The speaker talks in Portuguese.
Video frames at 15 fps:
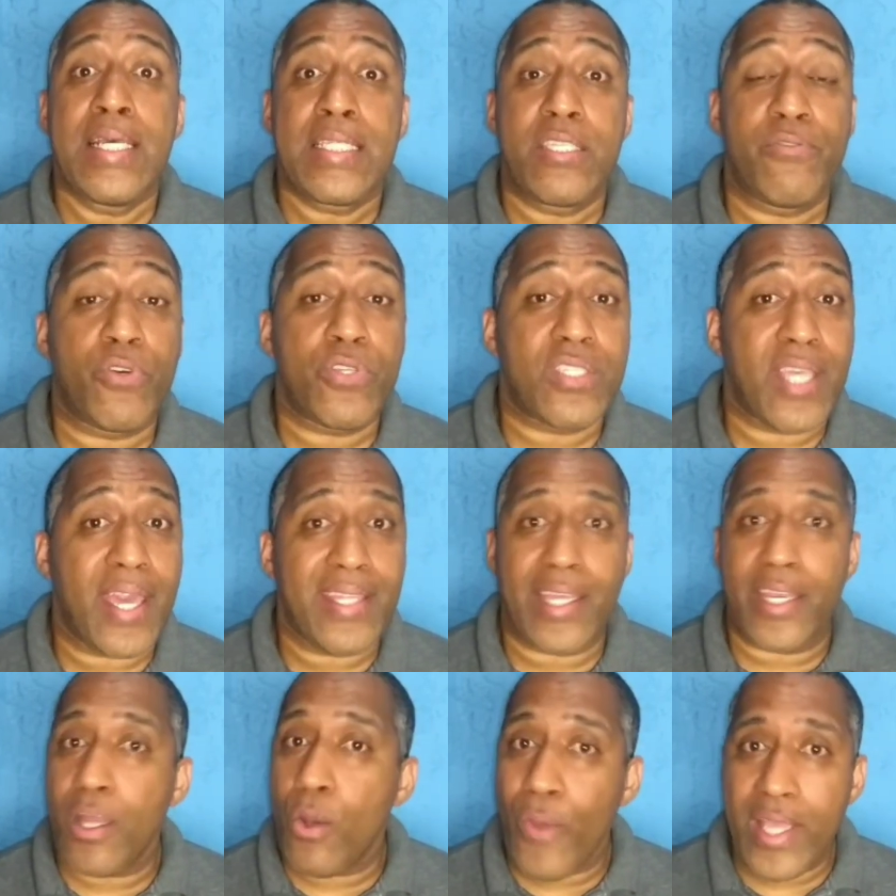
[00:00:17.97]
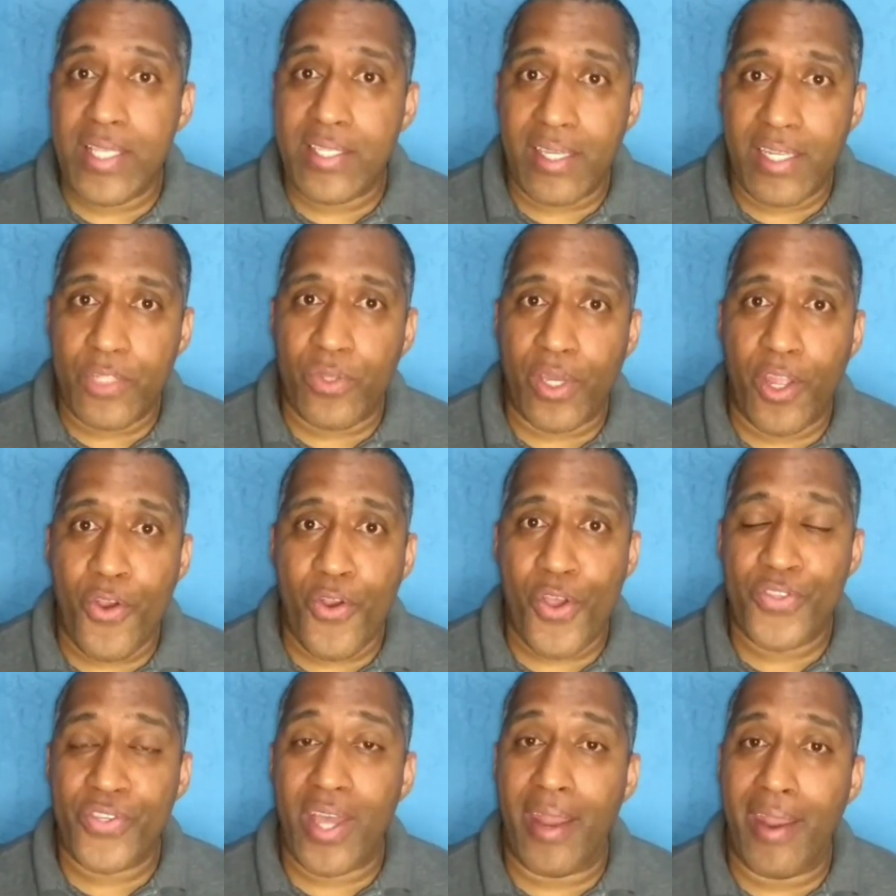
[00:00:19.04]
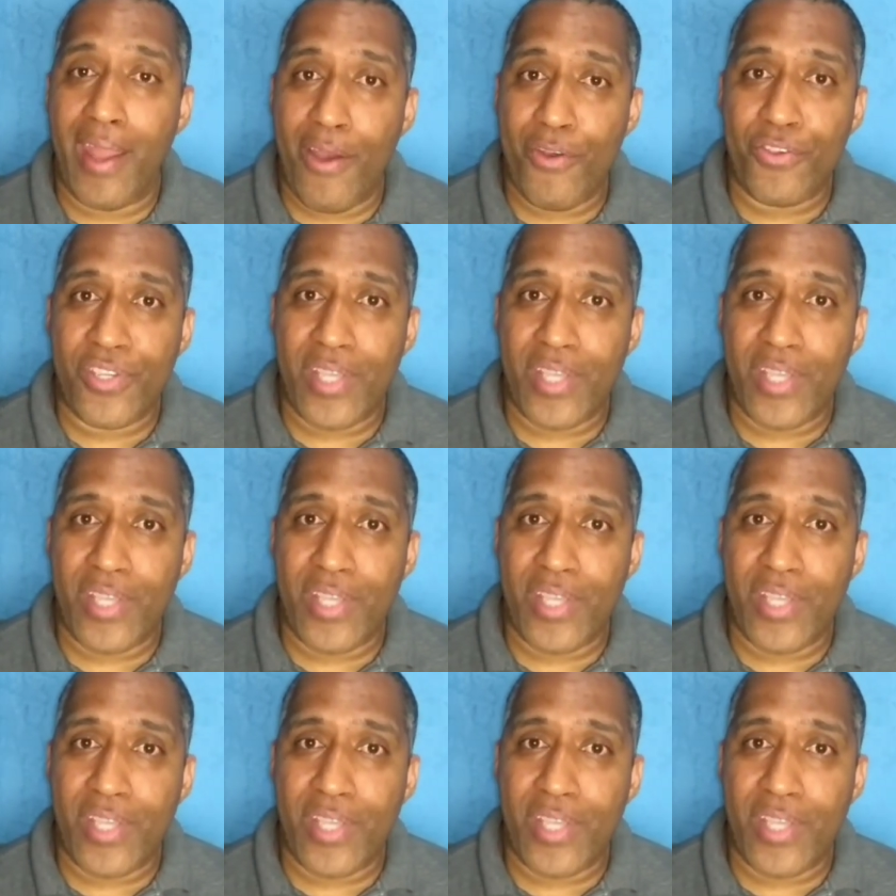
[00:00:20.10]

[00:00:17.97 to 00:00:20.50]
se você ainda não é inscrito aqui no nosso canal,